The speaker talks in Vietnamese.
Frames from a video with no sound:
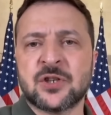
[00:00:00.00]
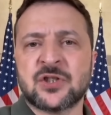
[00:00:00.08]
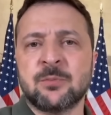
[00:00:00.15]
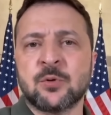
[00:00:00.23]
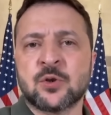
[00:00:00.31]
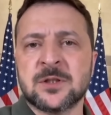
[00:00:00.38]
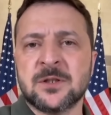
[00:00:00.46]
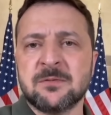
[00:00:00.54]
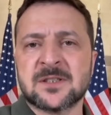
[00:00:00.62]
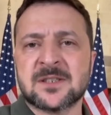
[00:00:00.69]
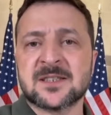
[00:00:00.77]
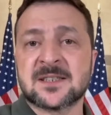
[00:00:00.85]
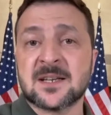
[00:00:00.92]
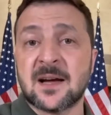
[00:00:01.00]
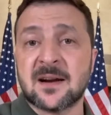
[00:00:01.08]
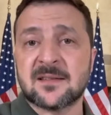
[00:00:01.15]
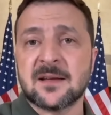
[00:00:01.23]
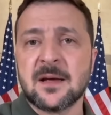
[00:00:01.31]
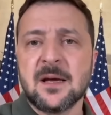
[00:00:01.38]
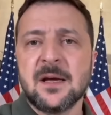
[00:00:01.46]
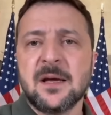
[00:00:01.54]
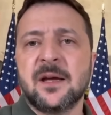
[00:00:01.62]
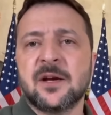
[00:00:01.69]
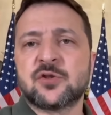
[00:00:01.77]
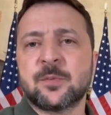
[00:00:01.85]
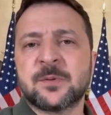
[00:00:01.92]
Ông ấy khẳng định rằng quân đội
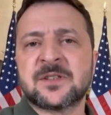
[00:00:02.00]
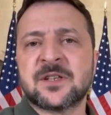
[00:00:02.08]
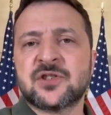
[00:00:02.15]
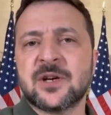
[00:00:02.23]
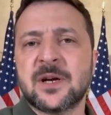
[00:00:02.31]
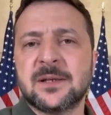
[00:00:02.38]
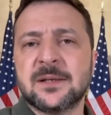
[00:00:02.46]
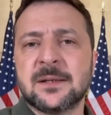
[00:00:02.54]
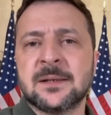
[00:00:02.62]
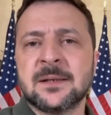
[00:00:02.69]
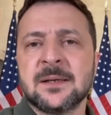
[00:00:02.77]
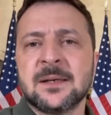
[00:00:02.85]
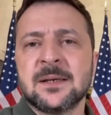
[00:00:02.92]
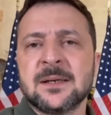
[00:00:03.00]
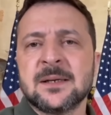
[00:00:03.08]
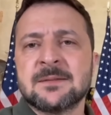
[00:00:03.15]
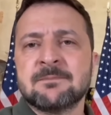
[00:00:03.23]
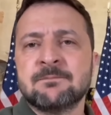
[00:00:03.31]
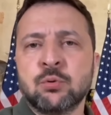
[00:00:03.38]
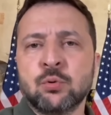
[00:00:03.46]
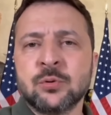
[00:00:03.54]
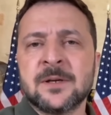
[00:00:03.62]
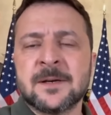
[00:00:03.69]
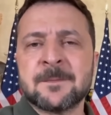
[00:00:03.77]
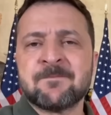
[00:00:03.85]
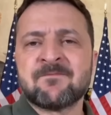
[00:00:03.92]
Ukraine hiện được trang bị tốt hơn so với vài
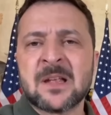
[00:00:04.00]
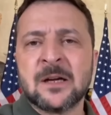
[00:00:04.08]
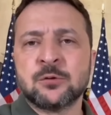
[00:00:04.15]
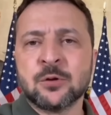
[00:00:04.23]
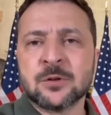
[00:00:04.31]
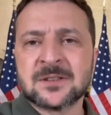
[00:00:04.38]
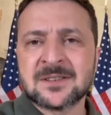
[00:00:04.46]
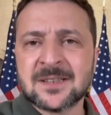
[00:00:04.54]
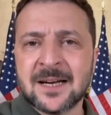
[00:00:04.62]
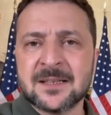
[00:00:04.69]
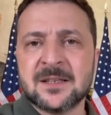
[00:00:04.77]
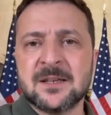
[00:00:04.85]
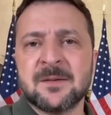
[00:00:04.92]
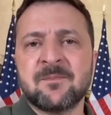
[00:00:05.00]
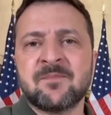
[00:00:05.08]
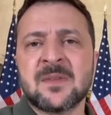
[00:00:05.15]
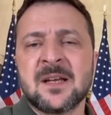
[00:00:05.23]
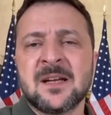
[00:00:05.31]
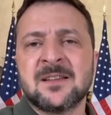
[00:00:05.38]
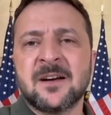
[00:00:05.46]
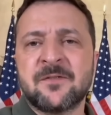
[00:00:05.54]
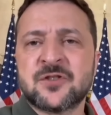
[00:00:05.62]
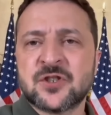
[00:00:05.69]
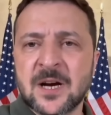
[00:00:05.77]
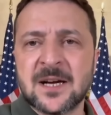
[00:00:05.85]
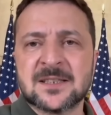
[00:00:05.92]
tháng trước và có thể phát động một
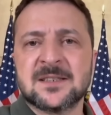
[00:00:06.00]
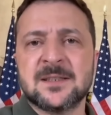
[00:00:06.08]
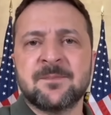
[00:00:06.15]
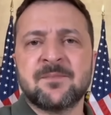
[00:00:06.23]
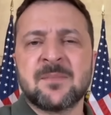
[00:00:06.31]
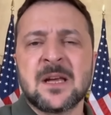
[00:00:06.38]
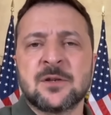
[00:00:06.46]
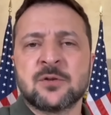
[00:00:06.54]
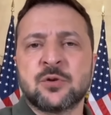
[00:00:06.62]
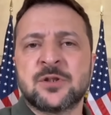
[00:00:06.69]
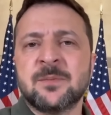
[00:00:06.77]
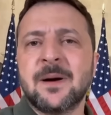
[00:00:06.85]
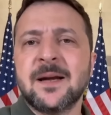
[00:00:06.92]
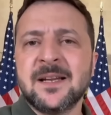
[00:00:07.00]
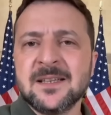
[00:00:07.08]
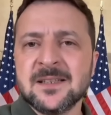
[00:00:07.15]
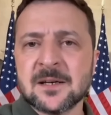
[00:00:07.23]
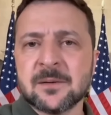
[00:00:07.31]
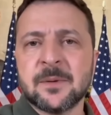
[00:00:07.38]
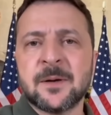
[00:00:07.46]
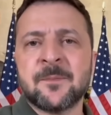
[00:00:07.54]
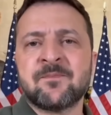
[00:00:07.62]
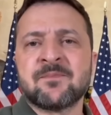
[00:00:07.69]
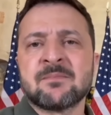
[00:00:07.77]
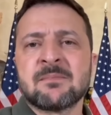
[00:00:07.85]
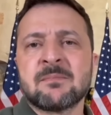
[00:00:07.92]
cuộc tấn công mới. Tuyên bố này của ông
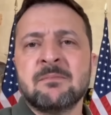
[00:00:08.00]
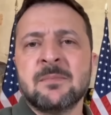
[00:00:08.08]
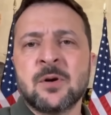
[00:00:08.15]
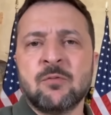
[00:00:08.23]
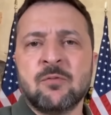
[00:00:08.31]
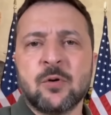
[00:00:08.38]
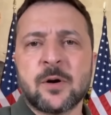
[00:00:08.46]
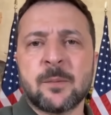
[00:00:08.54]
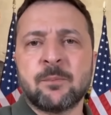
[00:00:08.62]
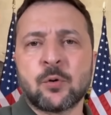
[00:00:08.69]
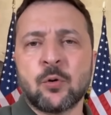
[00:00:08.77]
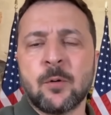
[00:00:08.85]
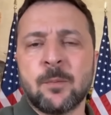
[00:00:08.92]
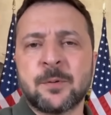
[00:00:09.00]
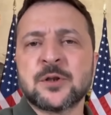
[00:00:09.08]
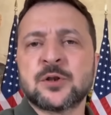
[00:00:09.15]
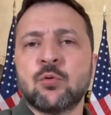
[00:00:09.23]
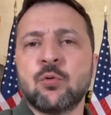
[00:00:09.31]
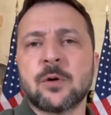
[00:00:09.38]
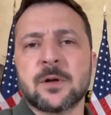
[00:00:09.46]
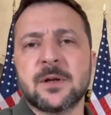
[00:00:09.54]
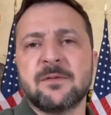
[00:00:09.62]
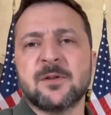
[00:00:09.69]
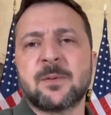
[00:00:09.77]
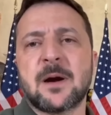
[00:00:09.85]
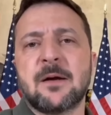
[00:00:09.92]
lại hoàn toàn trái ngược với nhận định phổ
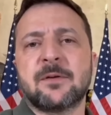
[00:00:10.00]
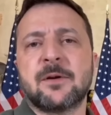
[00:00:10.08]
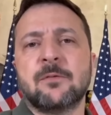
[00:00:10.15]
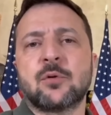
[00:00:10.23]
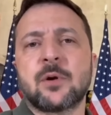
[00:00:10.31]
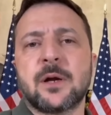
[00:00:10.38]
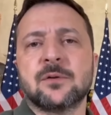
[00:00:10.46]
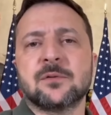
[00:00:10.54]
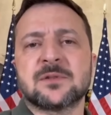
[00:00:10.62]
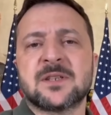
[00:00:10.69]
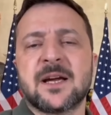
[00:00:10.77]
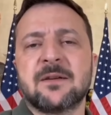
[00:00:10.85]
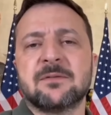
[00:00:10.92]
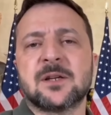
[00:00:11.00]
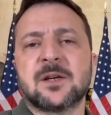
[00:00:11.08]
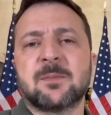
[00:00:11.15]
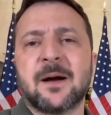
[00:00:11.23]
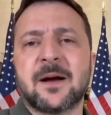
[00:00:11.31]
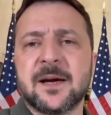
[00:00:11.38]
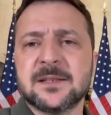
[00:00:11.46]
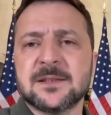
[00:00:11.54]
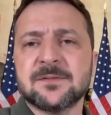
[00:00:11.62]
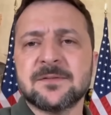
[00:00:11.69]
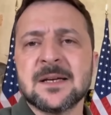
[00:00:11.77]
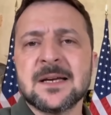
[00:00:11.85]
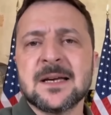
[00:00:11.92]
biến rằng Ukraine không có
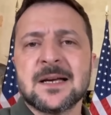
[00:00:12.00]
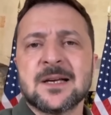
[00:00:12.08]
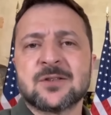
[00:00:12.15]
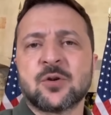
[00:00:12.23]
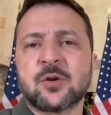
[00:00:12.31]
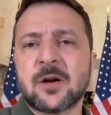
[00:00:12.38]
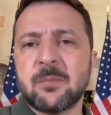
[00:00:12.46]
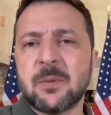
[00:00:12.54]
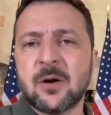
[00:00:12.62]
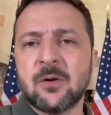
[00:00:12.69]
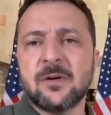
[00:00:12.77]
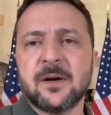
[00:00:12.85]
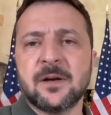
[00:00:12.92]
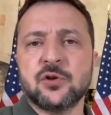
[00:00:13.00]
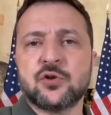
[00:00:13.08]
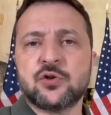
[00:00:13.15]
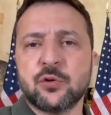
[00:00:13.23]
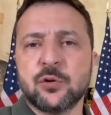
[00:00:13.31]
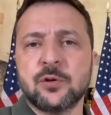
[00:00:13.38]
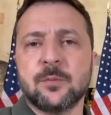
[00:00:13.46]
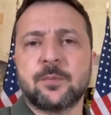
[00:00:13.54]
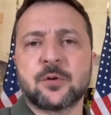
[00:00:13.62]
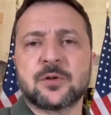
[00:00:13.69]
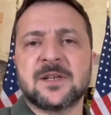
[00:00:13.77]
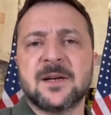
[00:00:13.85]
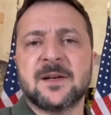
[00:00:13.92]
đủ nguồn lực để thực hiện bất kỳ một
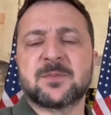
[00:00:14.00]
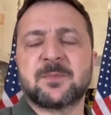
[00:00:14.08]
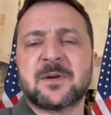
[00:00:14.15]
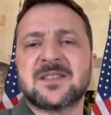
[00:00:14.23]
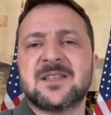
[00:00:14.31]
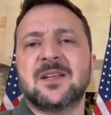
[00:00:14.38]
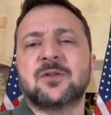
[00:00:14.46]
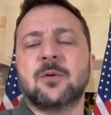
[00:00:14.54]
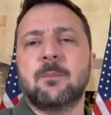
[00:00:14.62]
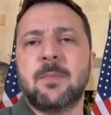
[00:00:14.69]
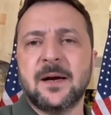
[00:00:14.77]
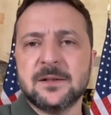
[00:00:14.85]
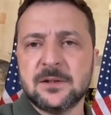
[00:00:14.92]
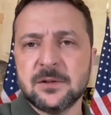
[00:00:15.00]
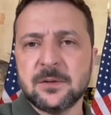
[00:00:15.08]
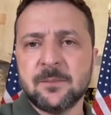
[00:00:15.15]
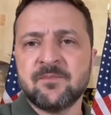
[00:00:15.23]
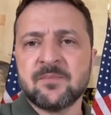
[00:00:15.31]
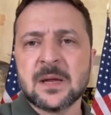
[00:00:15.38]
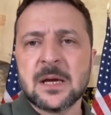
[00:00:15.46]
hoạt động tấn công giành lại lãnh thổ nào.